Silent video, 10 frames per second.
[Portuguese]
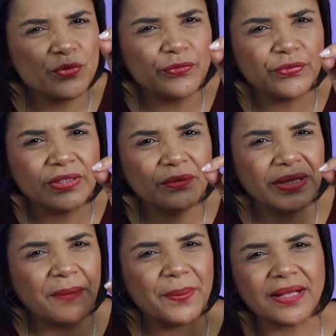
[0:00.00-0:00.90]
convida a
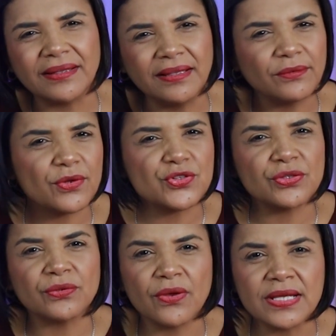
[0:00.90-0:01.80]
olhar para dentro de
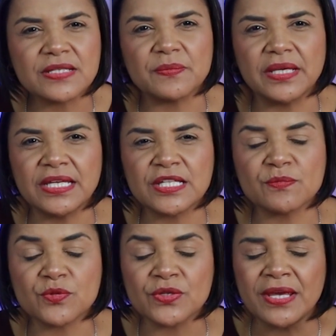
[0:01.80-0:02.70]
nós
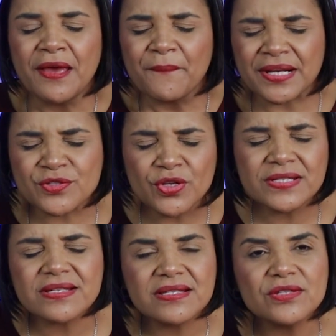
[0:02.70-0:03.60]
mesmos, para as
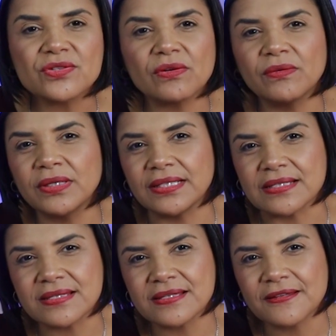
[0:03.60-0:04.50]
nossas
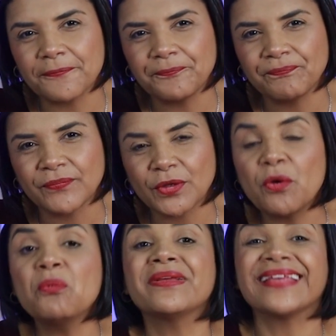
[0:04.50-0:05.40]
escolhas.
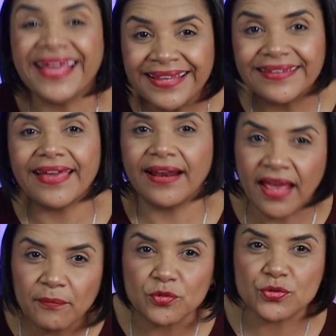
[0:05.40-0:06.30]
Com quem
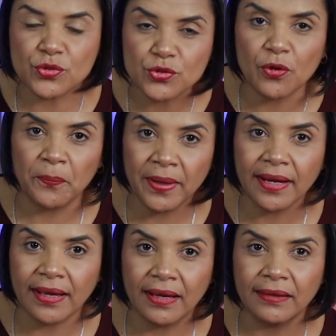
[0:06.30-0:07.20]
queremos nos
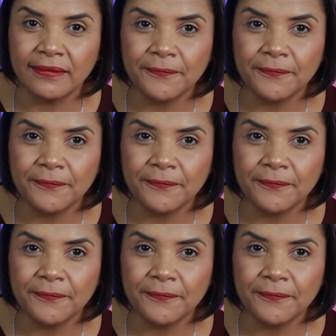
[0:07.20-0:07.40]
comparar?